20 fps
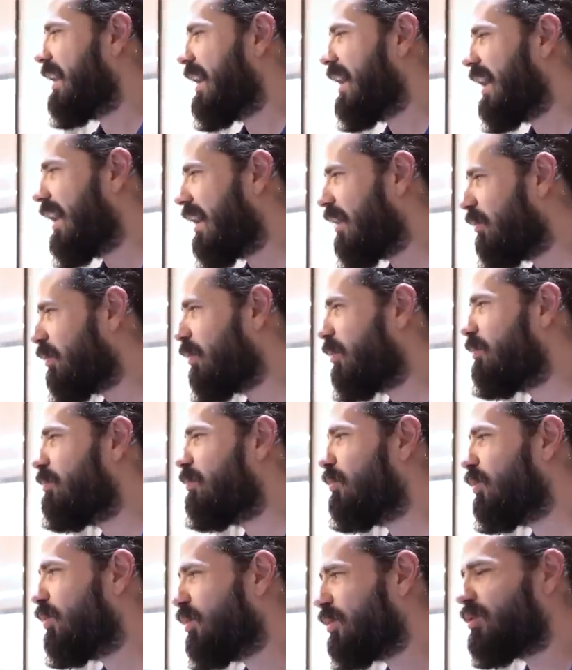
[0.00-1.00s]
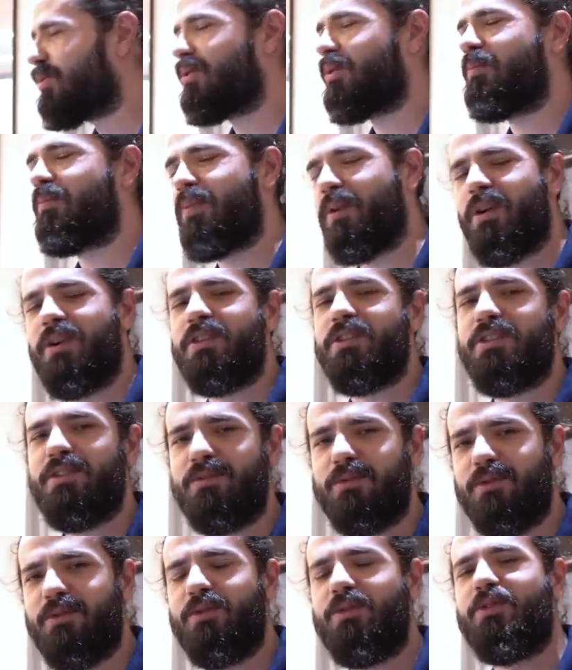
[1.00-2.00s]
É algo muito
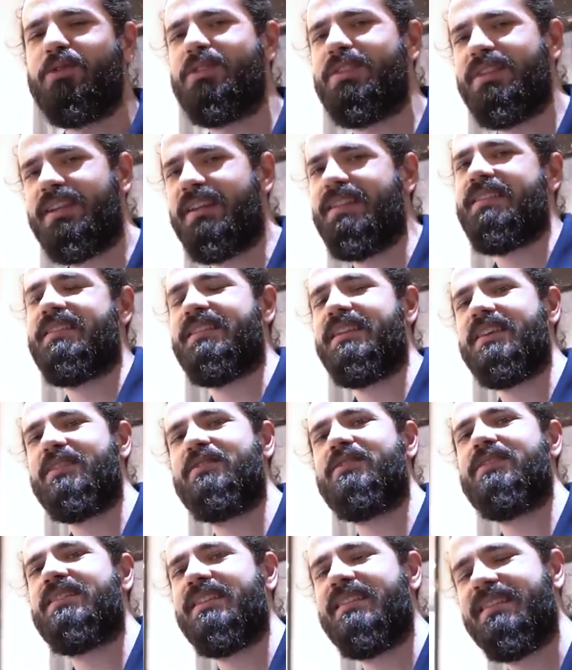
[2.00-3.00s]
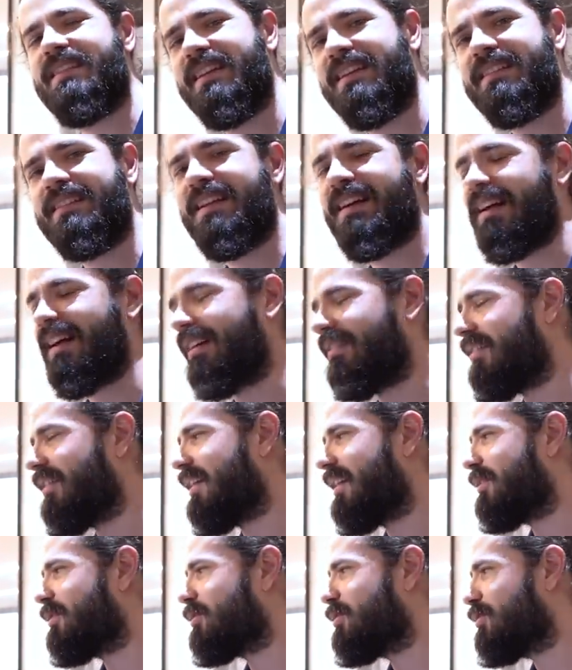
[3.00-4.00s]
próximo dos 730
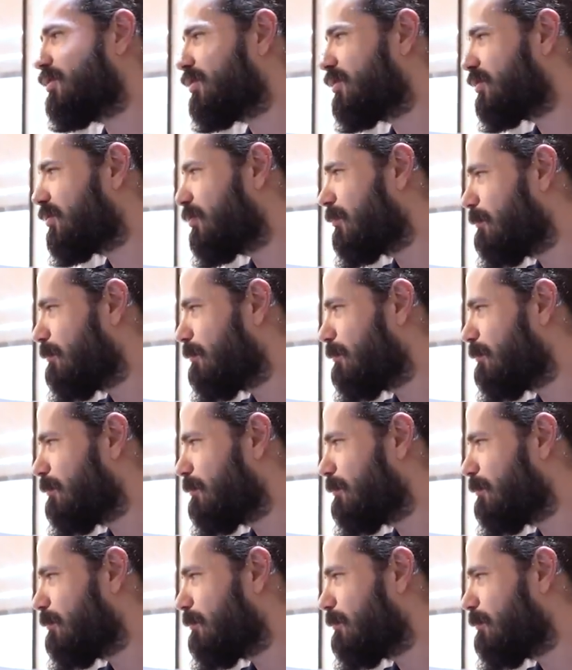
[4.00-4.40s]
cavalos.